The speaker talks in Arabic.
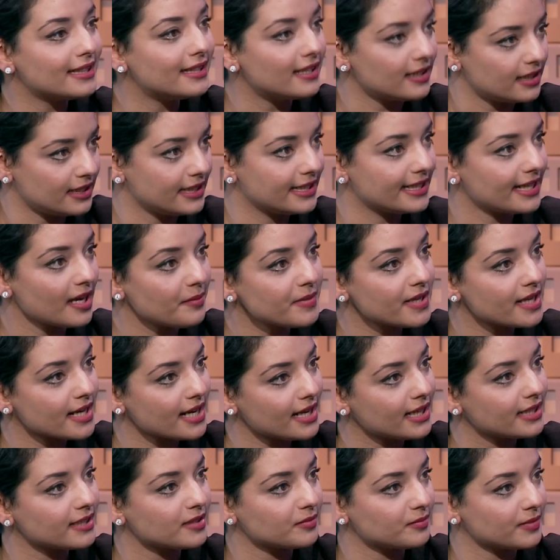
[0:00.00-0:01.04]

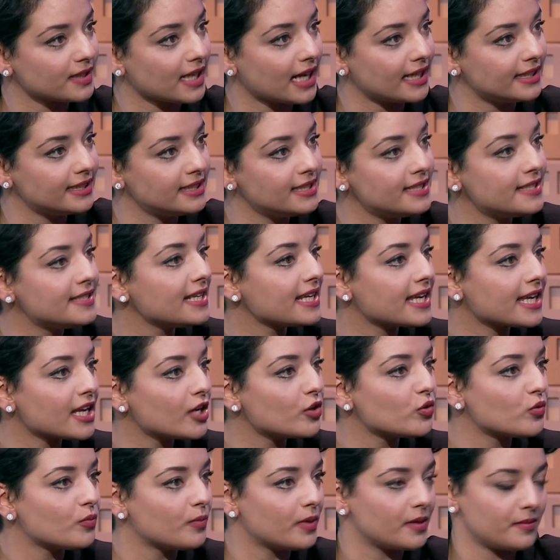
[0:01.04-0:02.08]
الكاميرات نتاع ليليزي
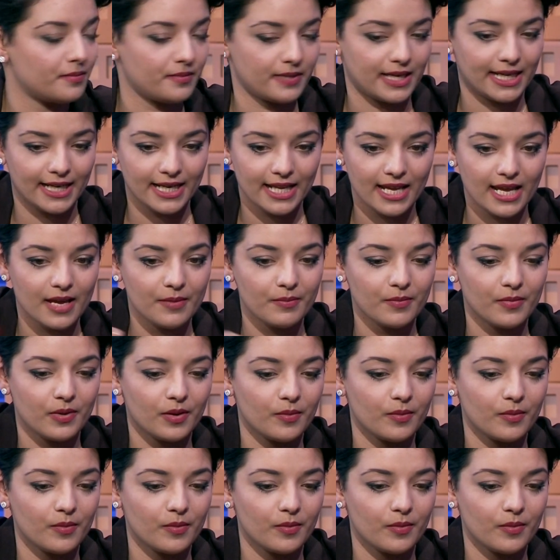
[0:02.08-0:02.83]
كانوا معناها